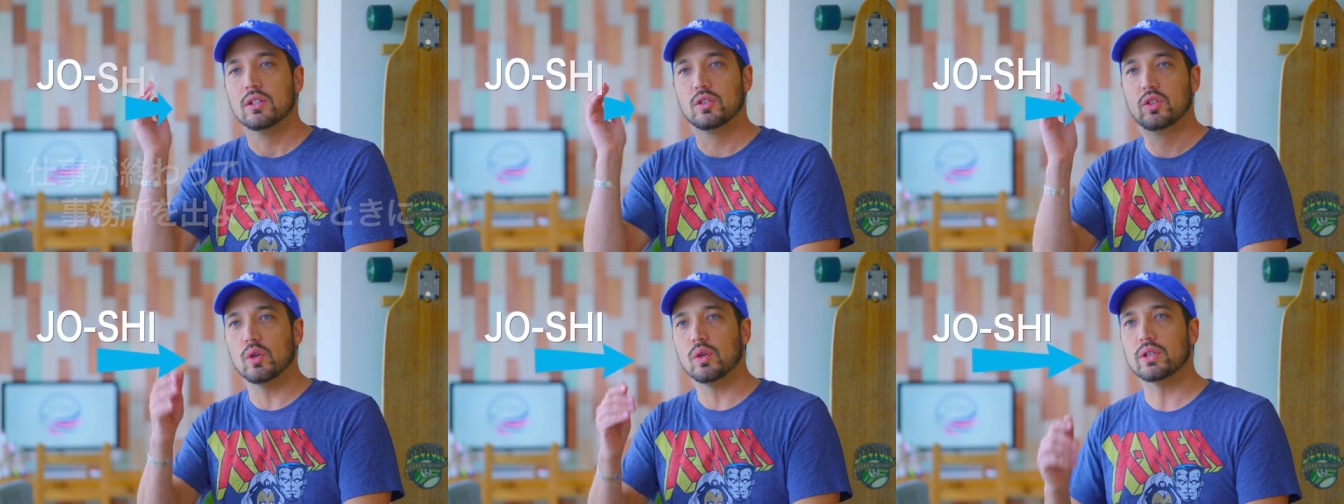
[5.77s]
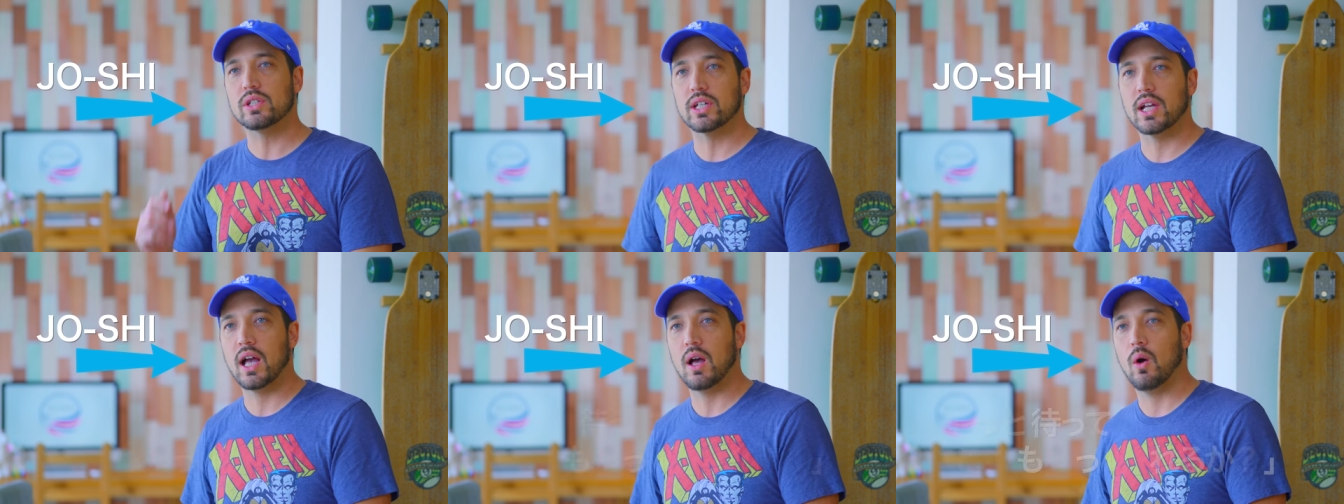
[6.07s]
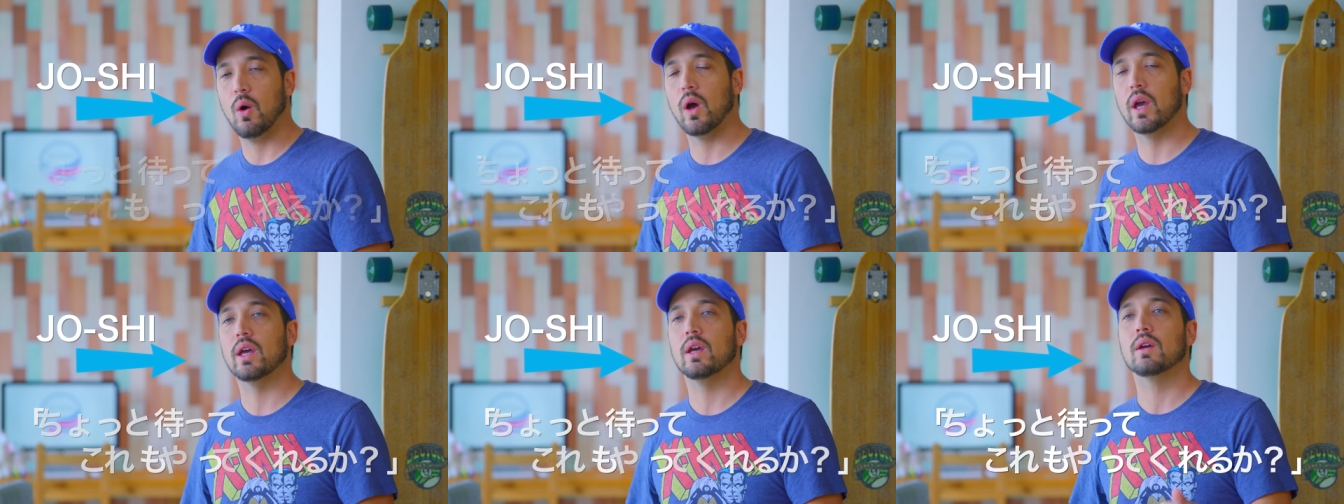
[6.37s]
上司
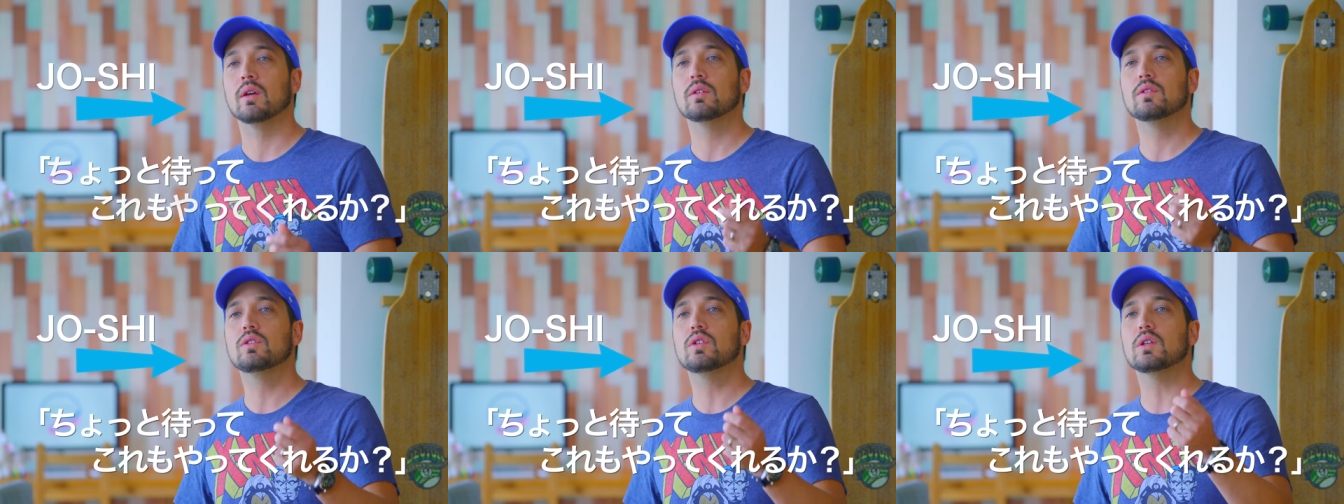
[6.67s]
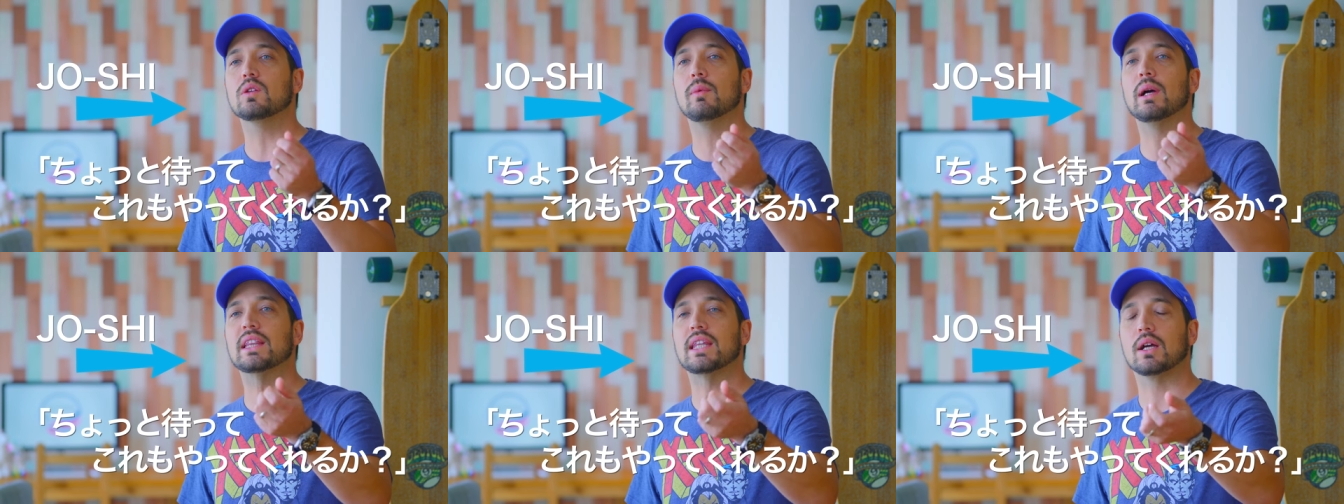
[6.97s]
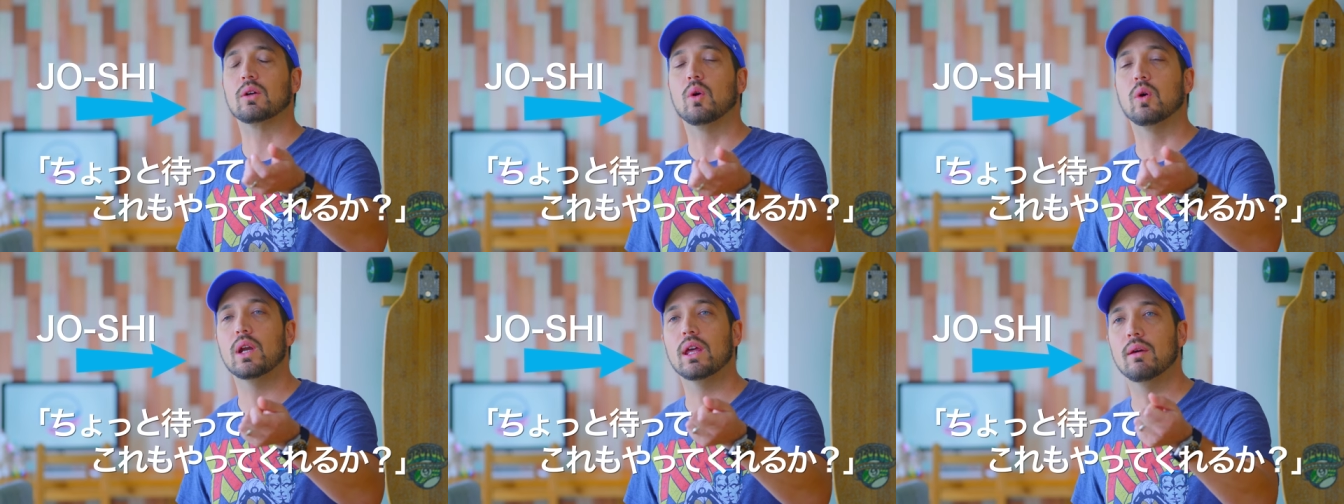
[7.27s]
が、おい、ちょっと
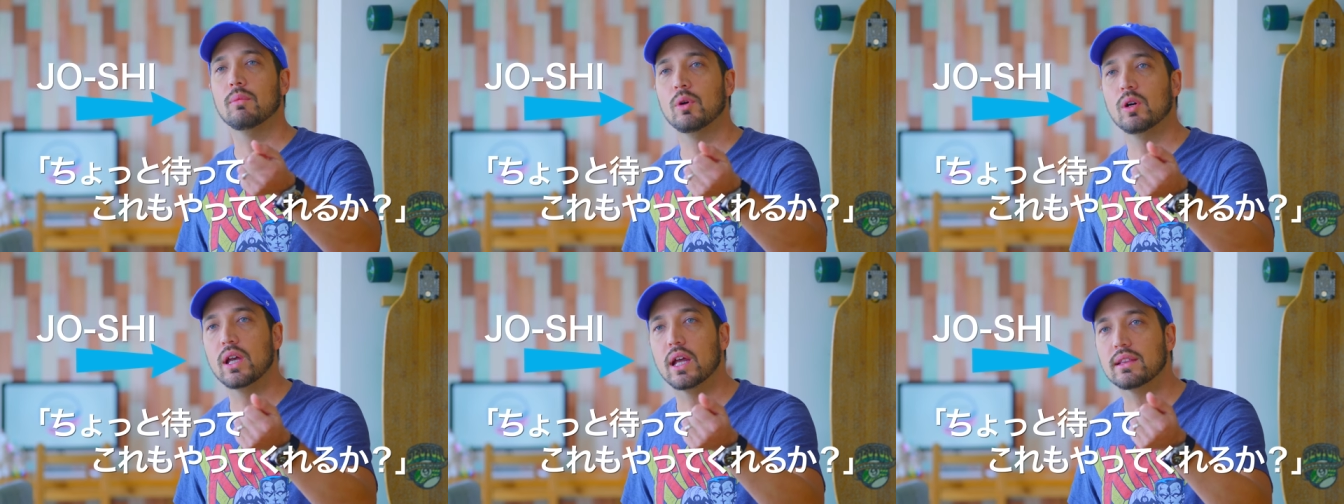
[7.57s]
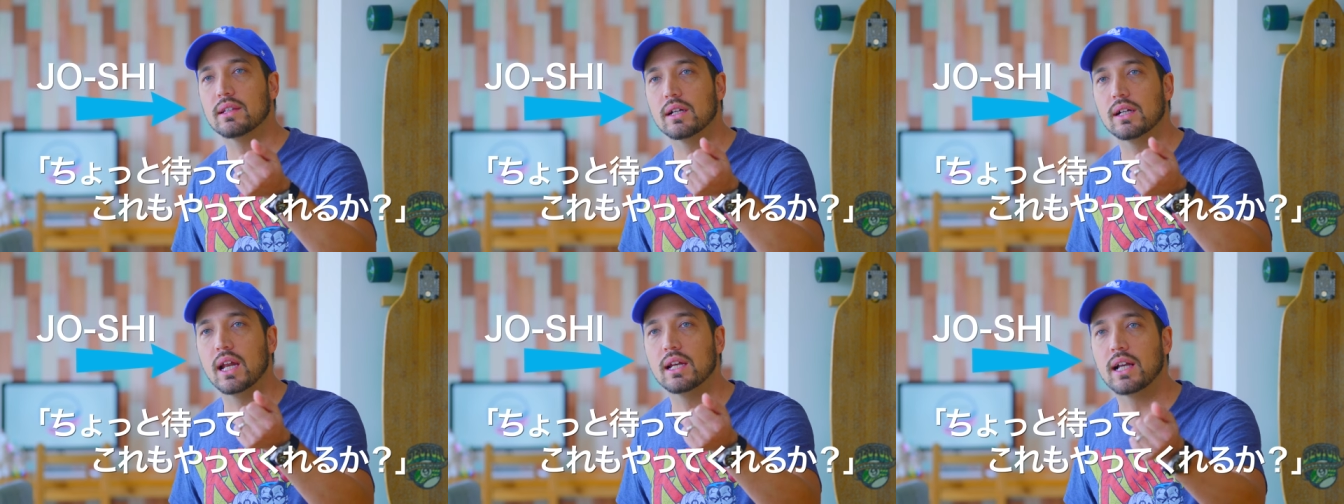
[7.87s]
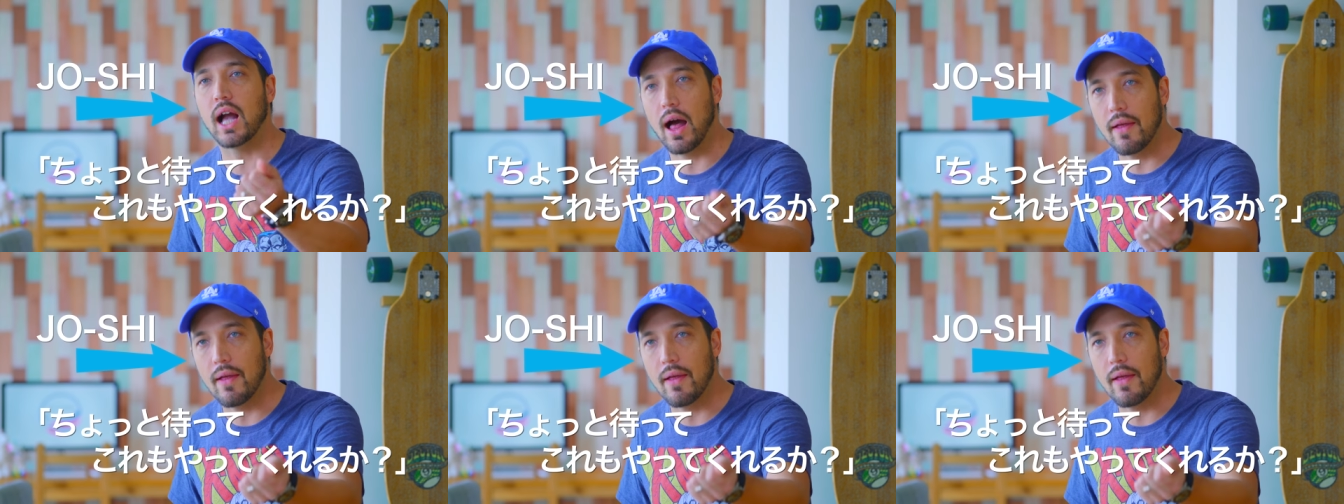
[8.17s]
待って、これもやってくれる